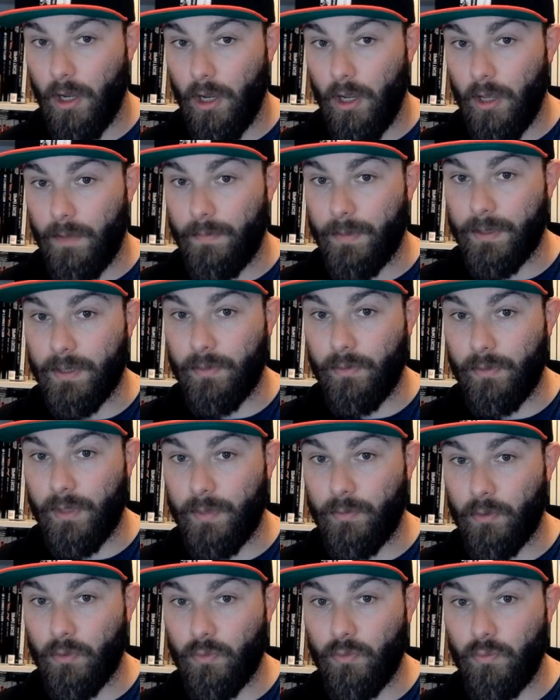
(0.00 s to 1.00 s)
mais ça vaut vraiment
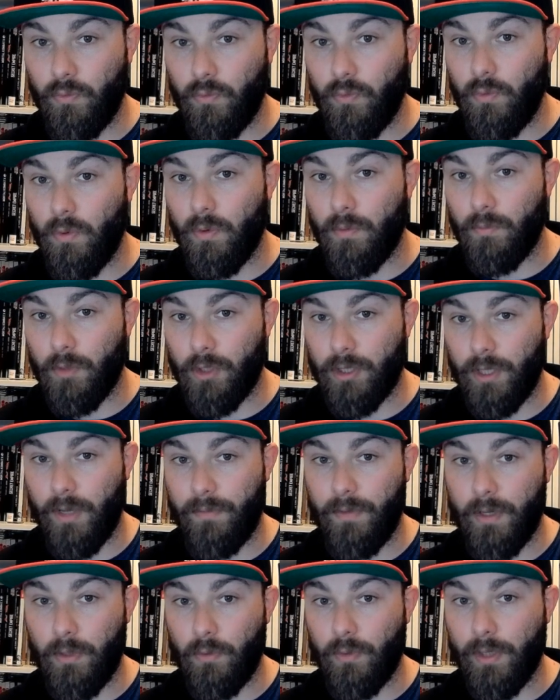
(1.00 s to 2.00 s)
le coup, moi j'avais
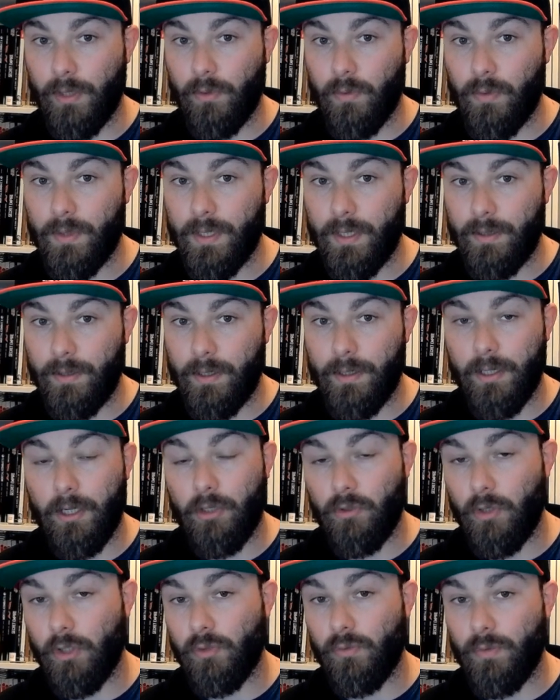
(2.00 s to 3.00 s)
lu les grosses intégrales, je
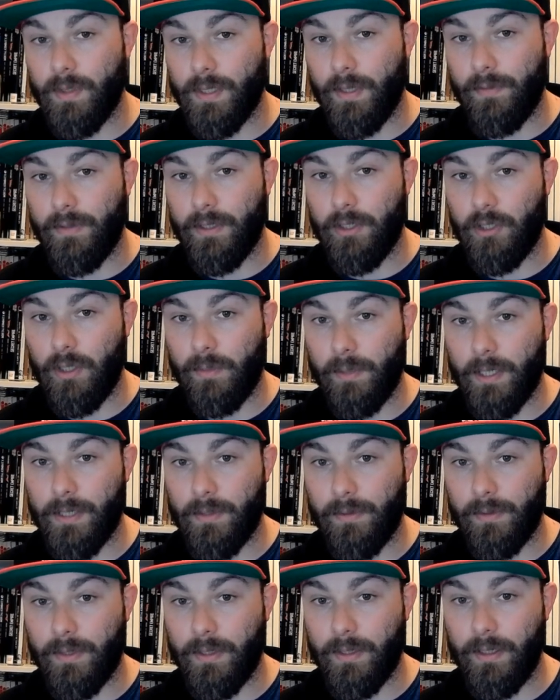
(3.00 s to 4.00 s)
crois que je vous les avais déjà
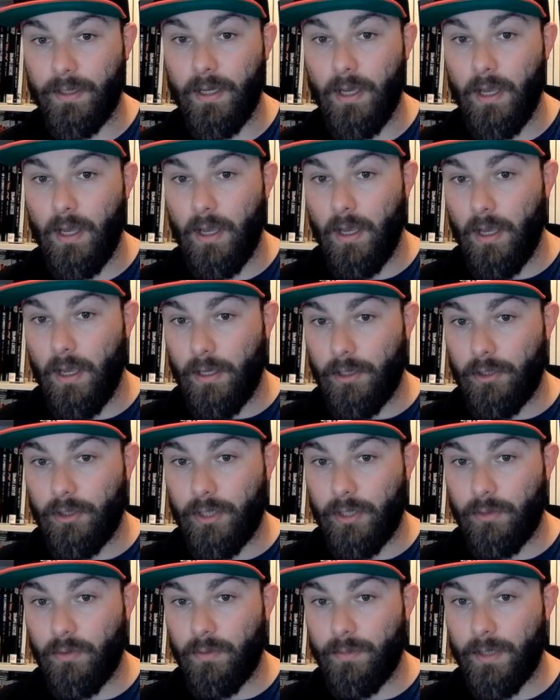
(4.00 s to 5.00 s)
présentées,
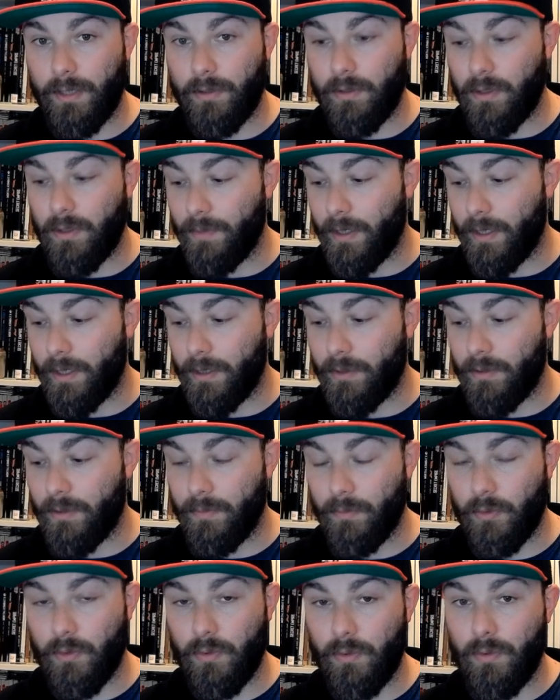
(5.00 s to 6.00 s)
Shadowman tome 1 et tome
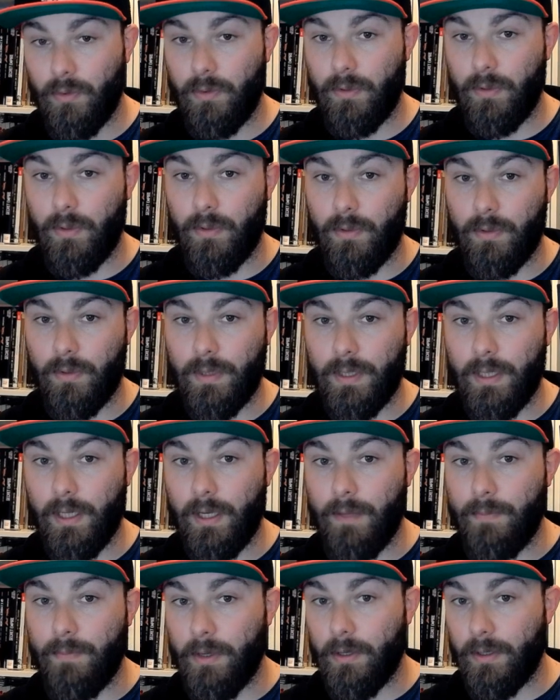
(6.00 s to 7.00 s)
2, c'est les
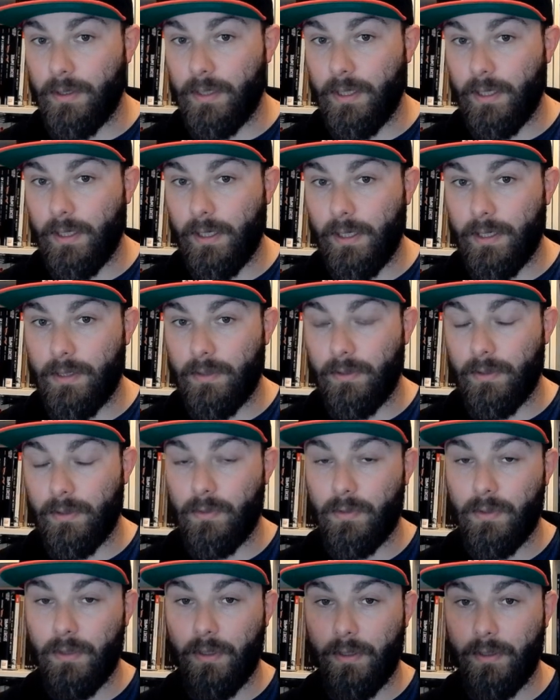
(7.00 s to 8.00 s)
meilleures séries récentes qui sont
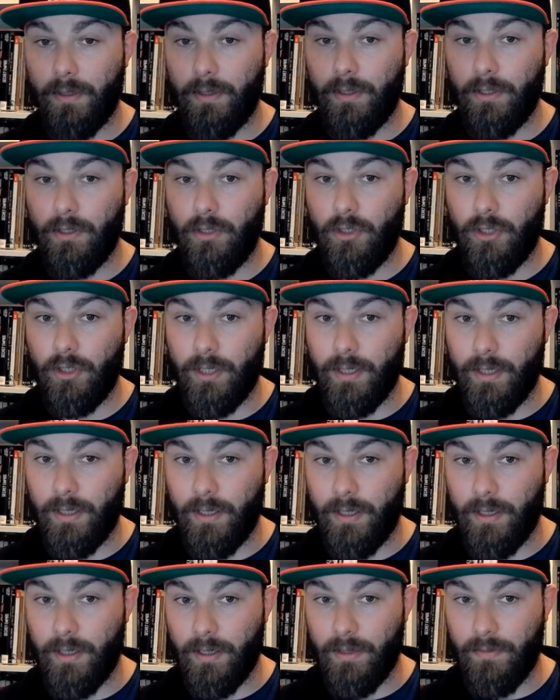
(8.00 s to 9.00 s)
sorties
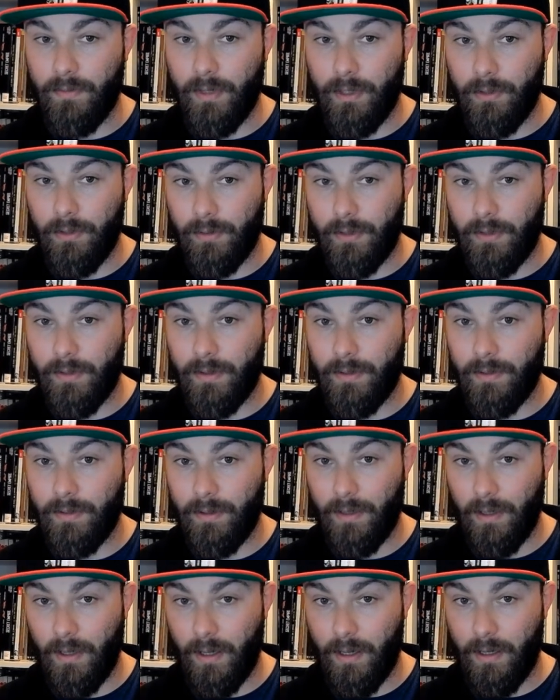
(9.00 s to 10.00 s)
chez Valiant,
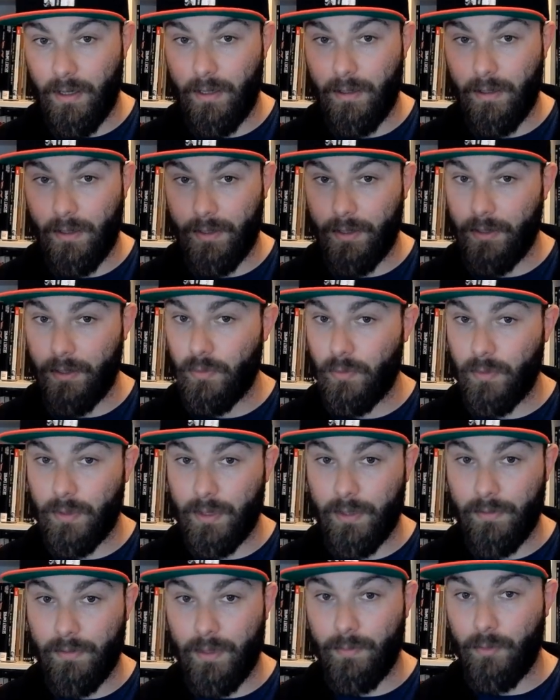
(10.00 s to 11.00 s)
Hein, XO c'était
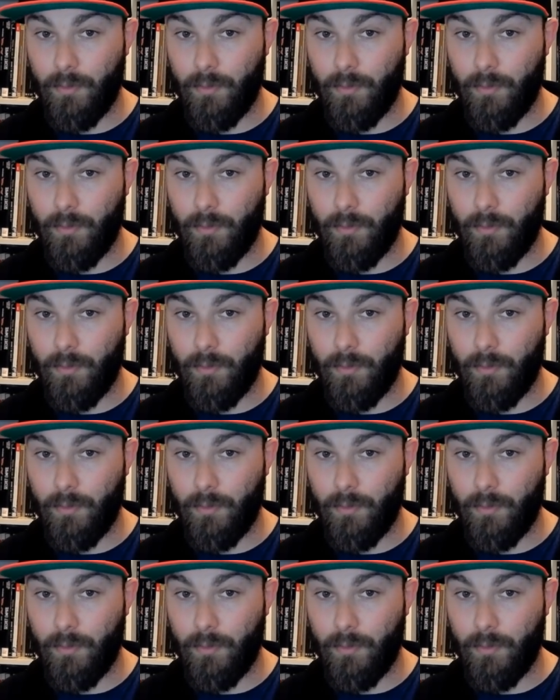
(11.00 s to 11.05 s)
vraiment